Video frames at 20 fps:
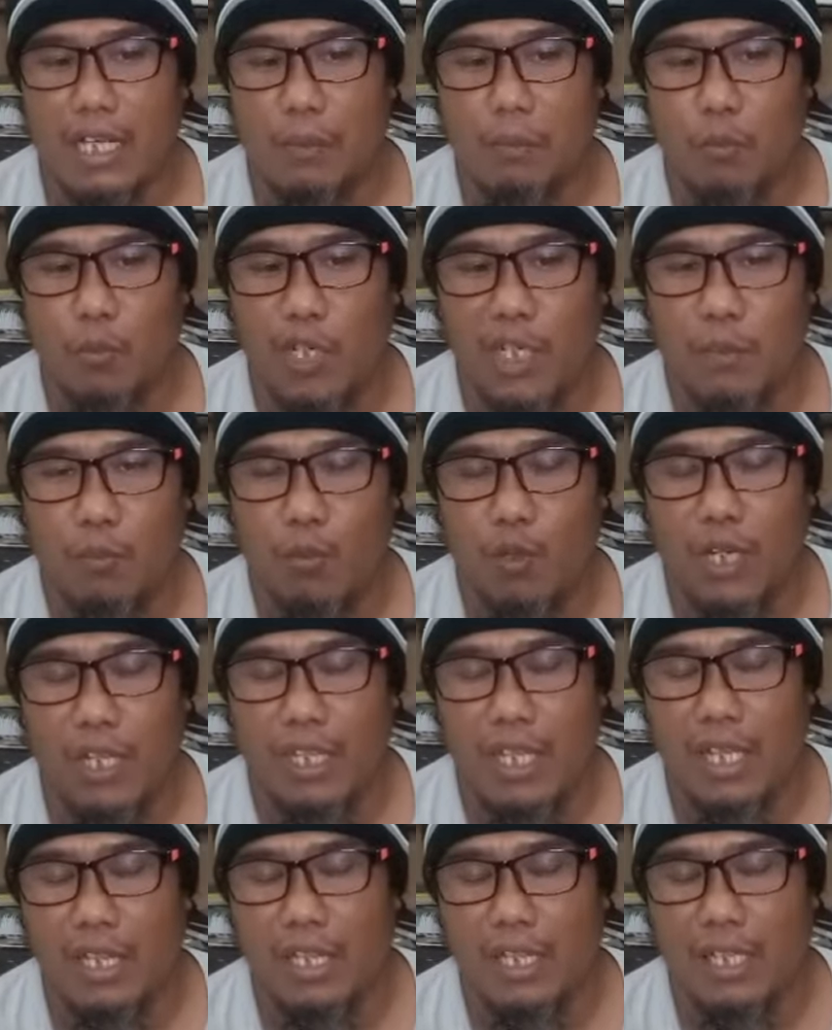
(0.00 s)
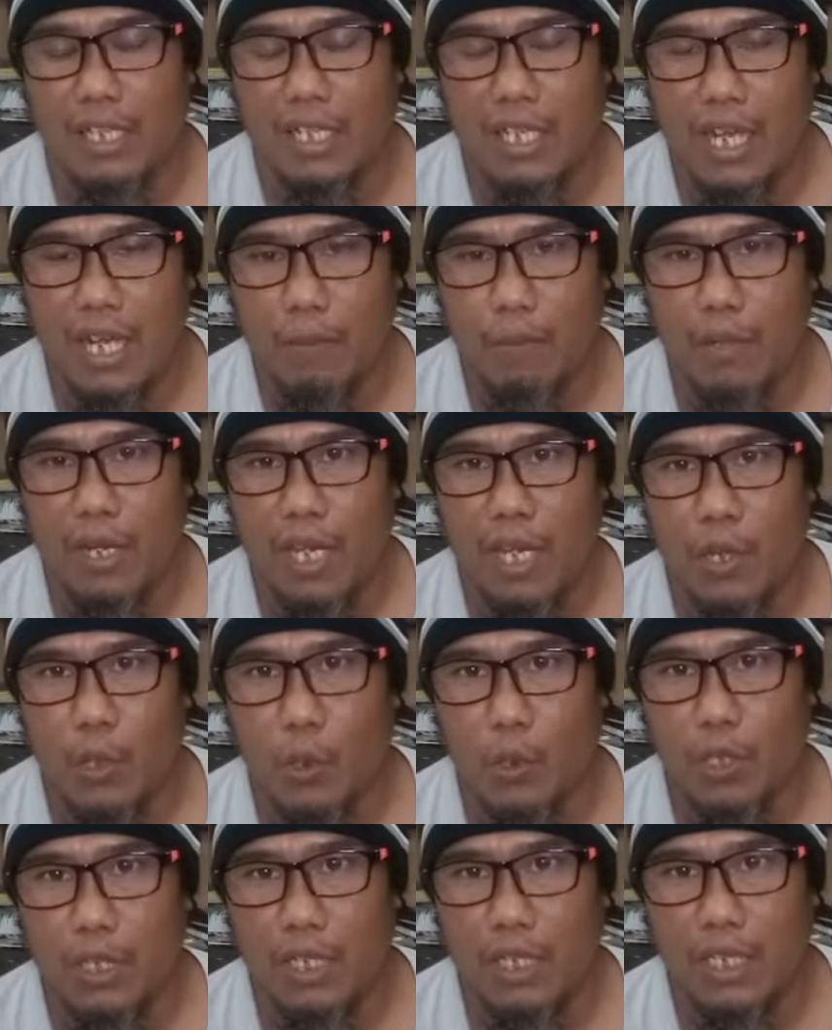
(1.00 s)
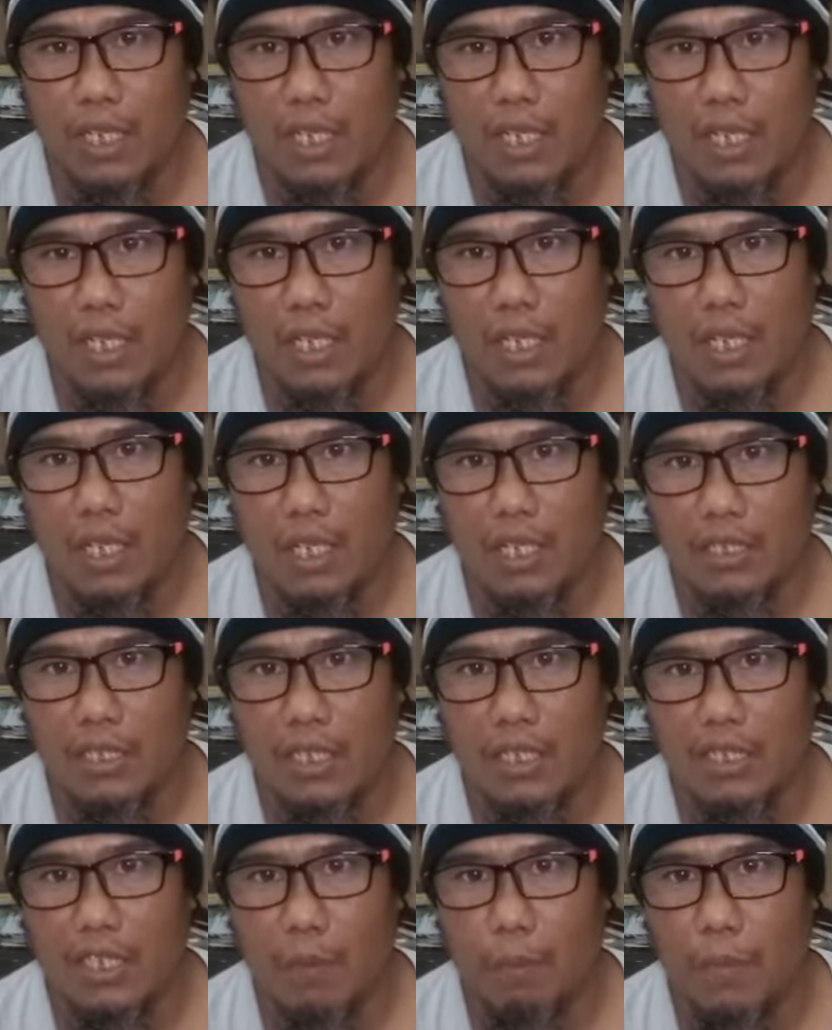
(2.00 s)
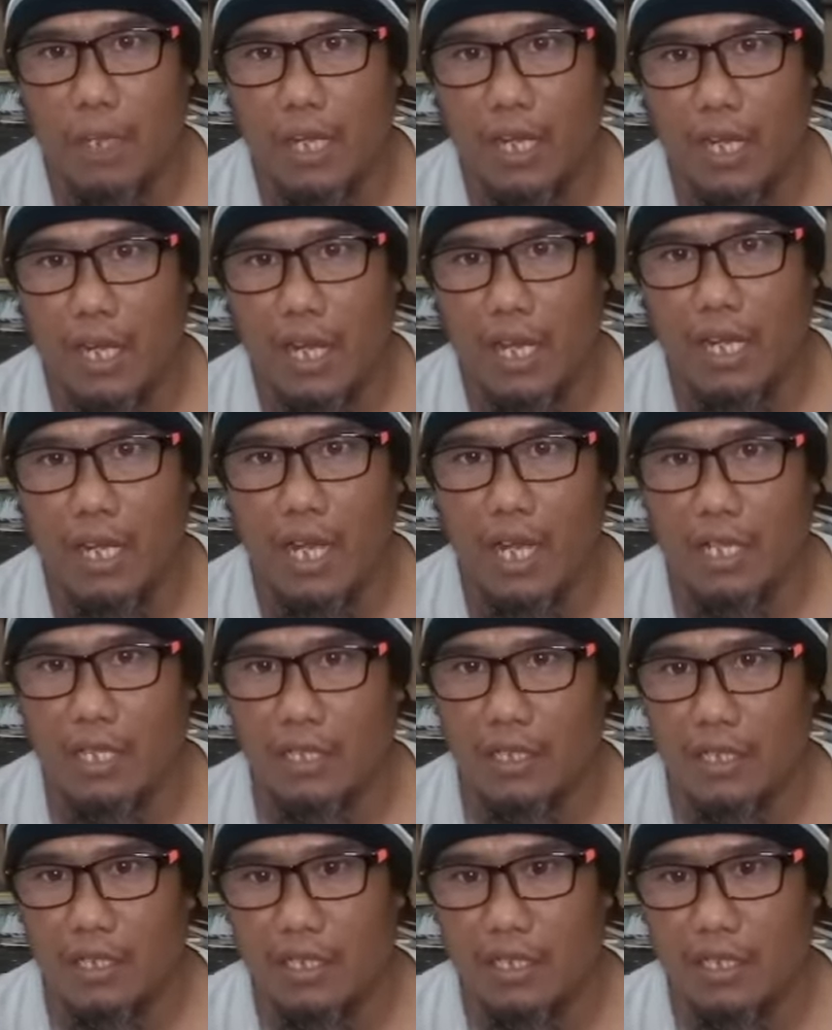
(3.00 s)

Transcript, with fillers: murid-muridnya tidak mengikuti sistem pendidikan yang